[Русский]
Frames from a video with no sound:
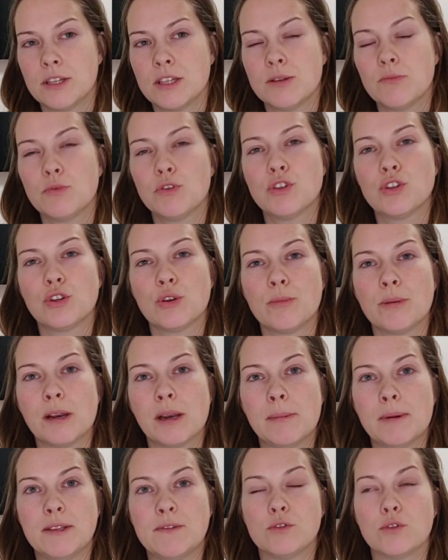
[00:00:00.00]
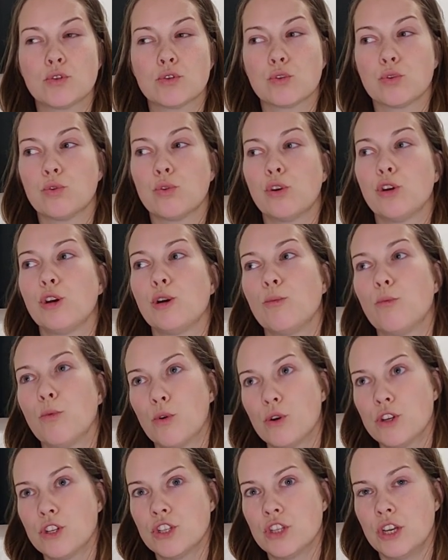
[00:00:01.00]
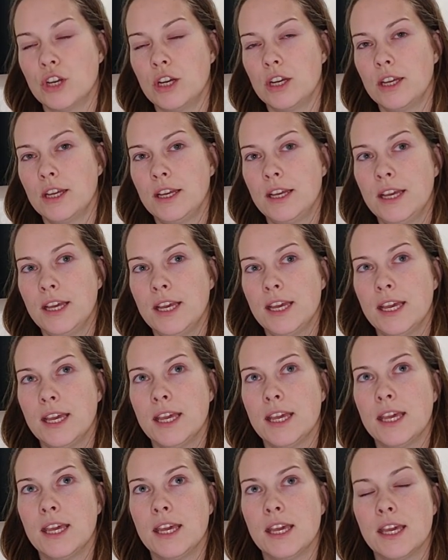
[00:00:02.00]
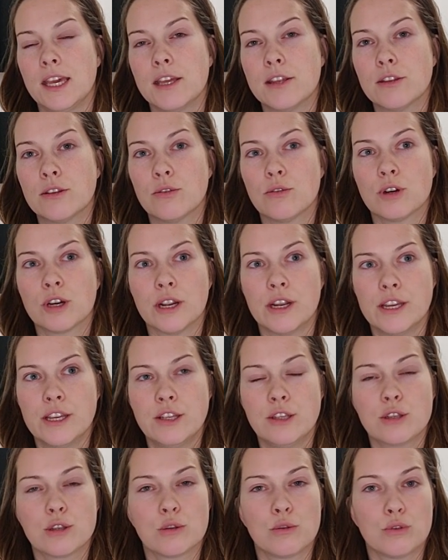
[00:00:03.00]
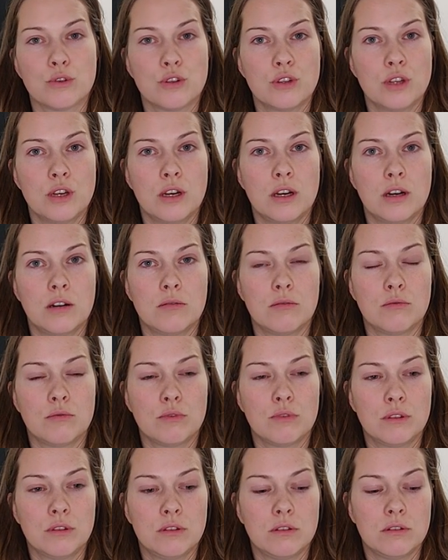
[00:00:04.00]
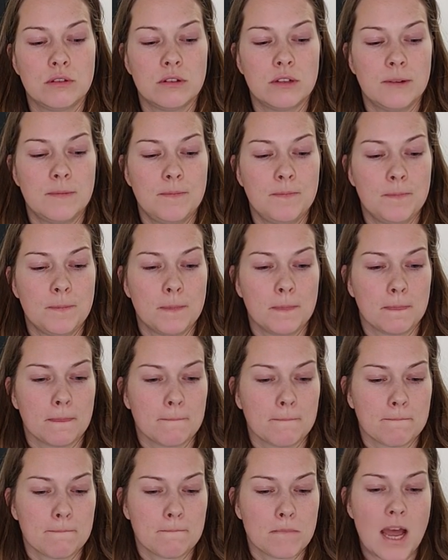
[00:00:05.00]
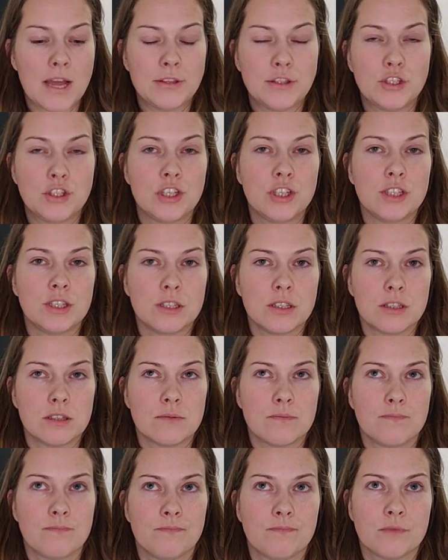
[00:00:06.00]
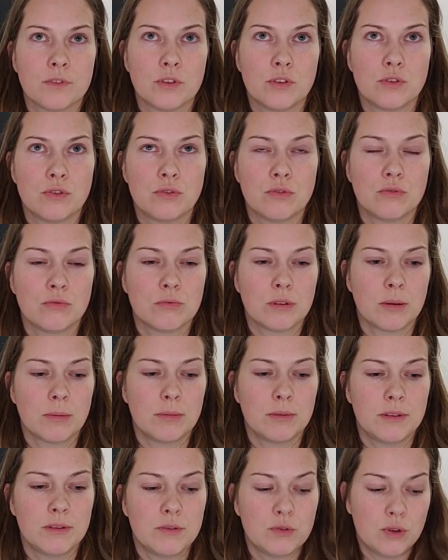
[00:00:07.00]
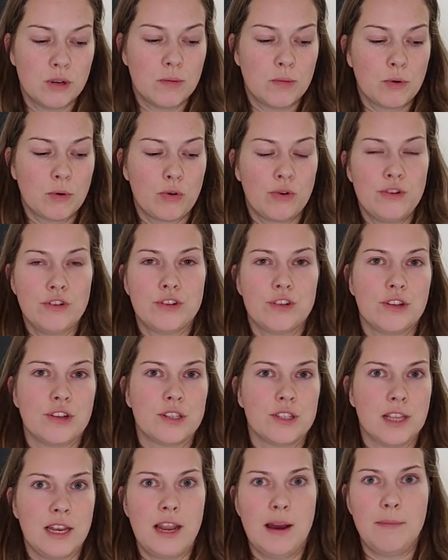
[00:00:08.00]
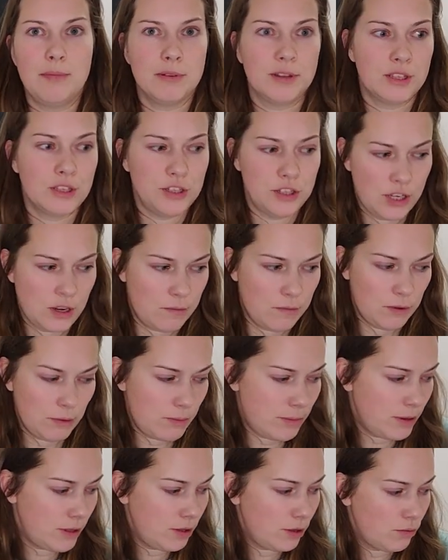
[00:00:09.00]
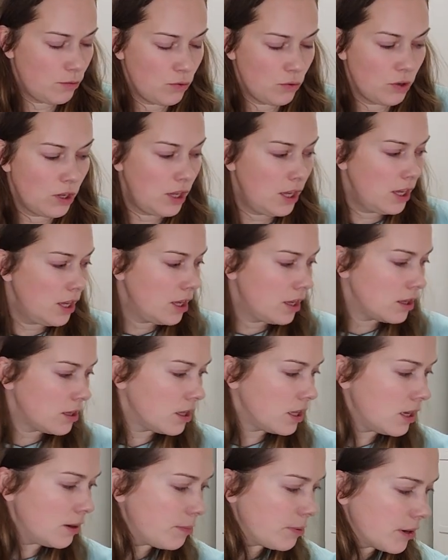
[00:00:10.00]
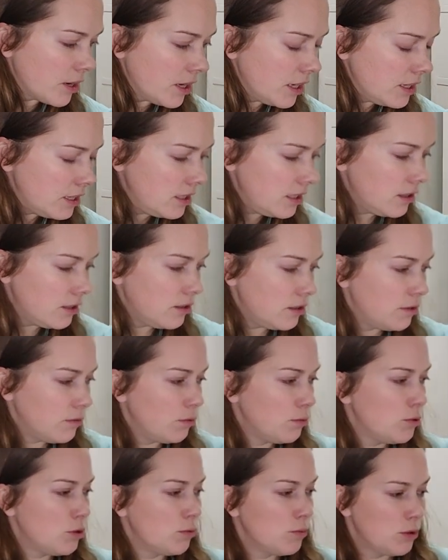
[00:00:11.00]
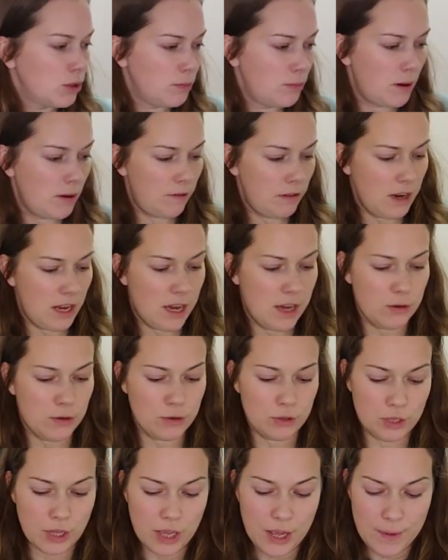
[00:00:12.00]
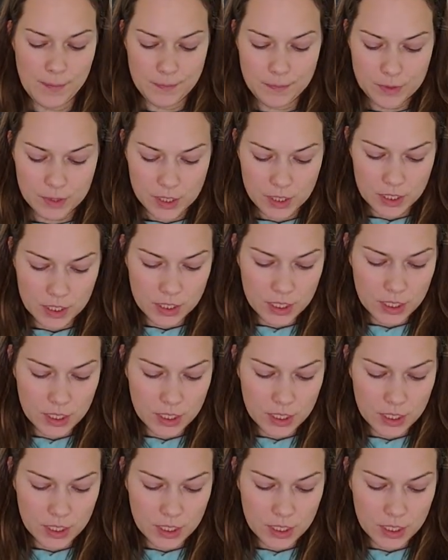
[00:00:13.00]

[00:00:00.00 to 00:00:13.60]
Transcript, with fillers: к нему начало прилипать все, что только можно. И это крайне сложно от, эм, отчистить. То есть, ну, как бы ты все время ходишь заляпанная чем-то. Поэтому не пригодилось. В общем, избавляюсь. И